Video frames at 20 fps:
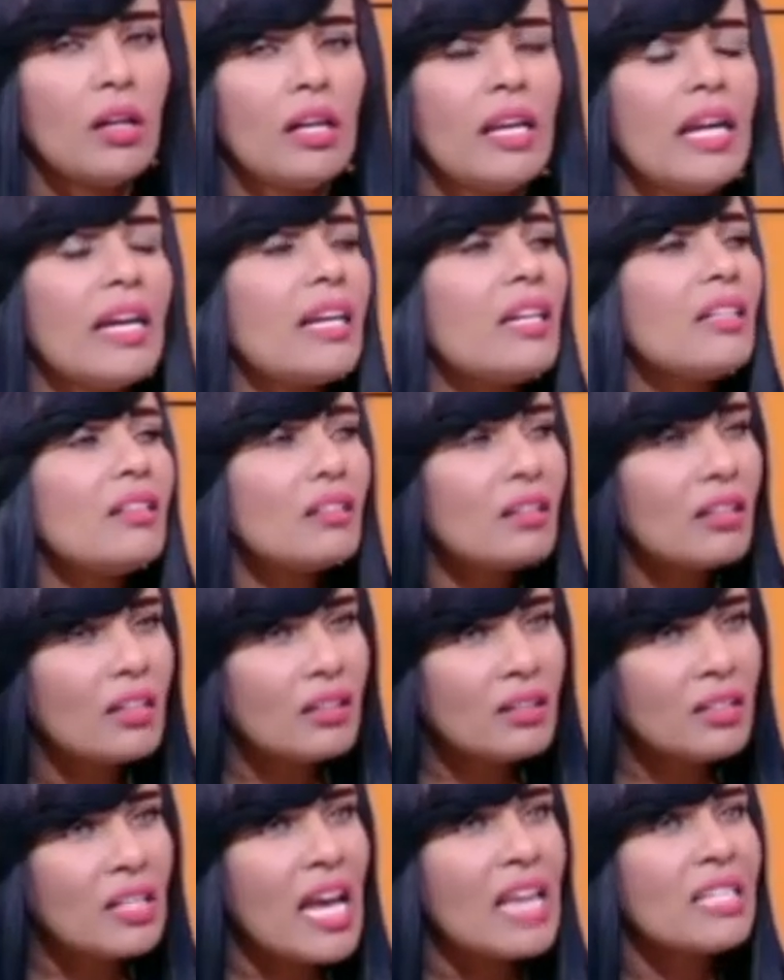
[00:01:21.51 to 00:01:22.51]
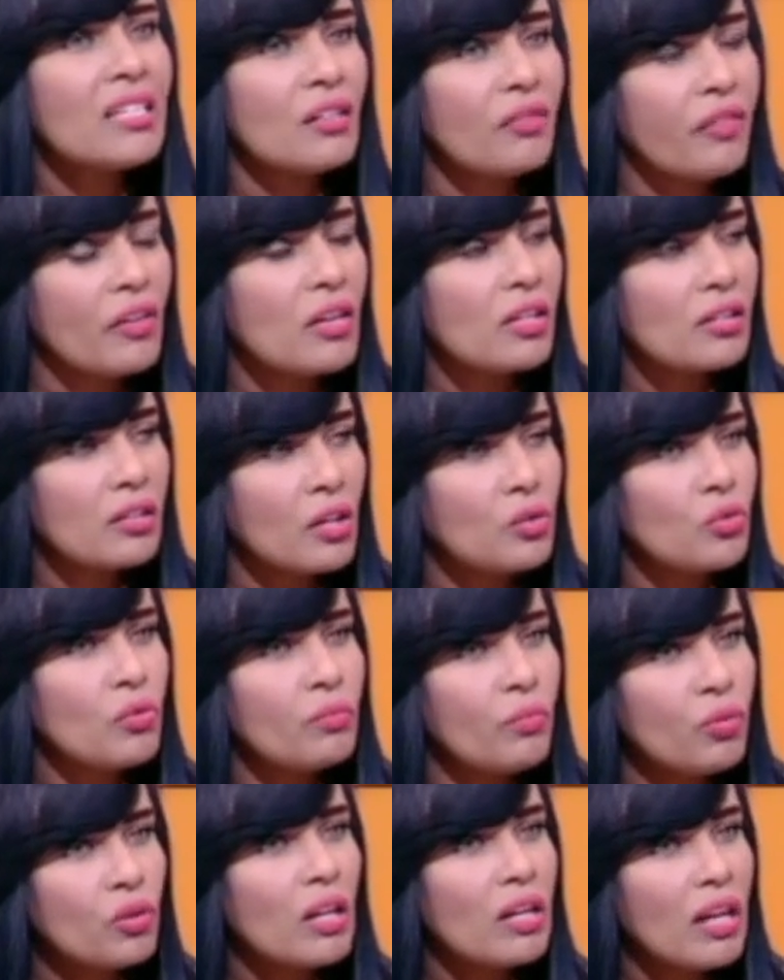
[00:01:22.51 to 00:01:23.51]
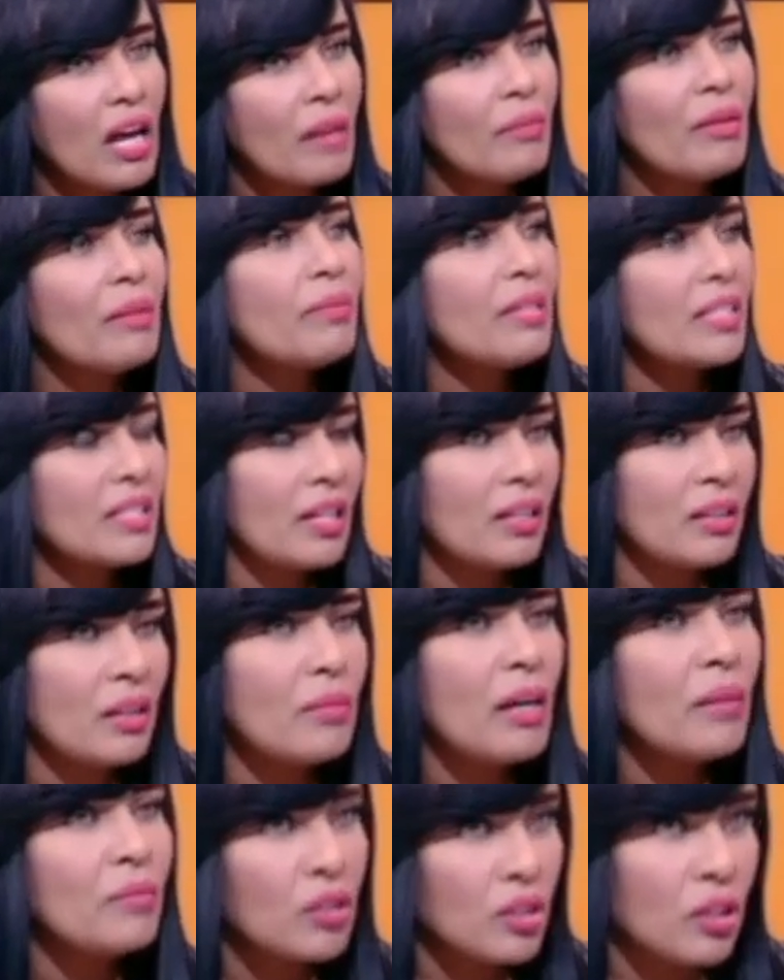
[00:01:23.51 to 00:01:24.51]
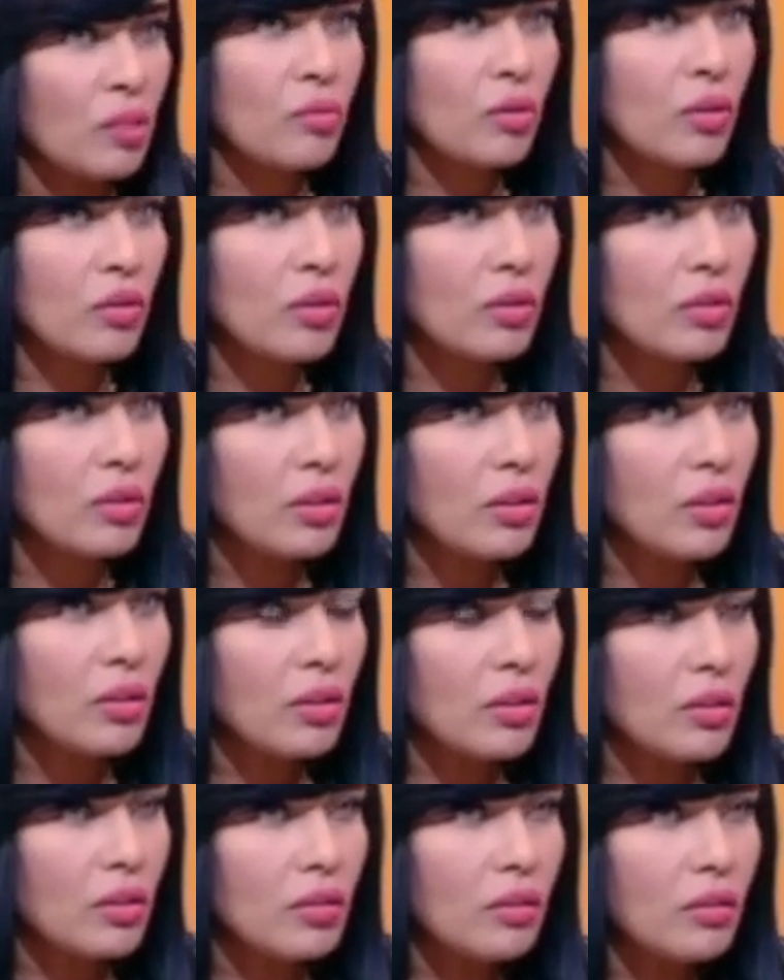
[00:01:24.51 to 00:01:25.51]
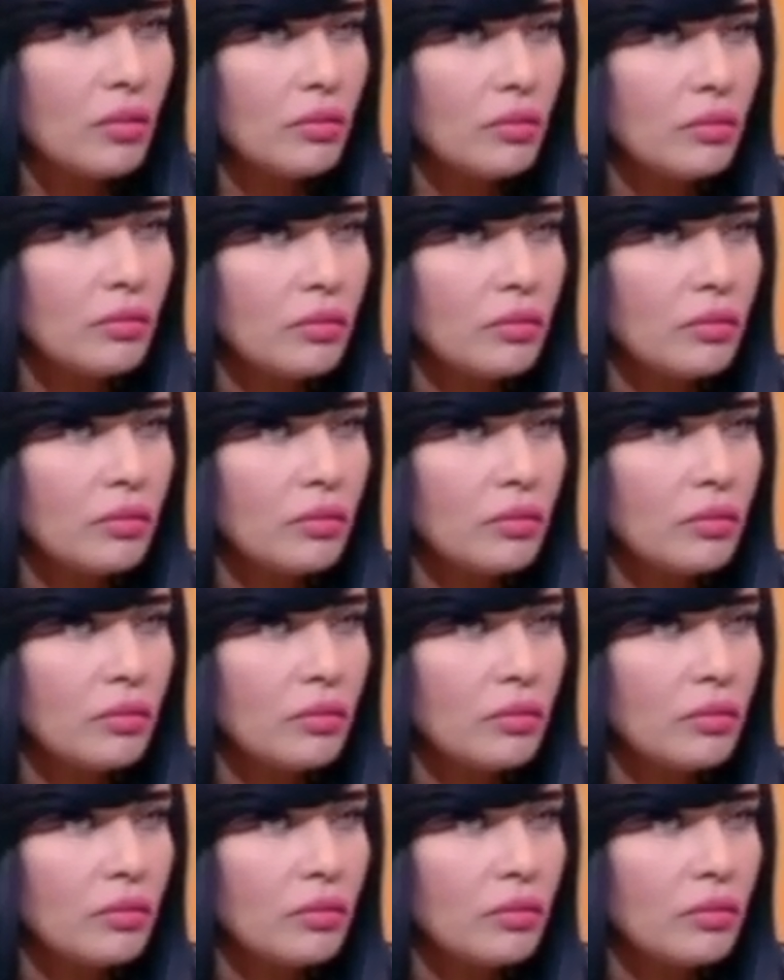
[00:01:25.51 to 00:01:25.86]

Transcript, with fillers: لكن سياسه فرق تسود برج الحمل بيستخدمها باستمرار يبقى برج الحمل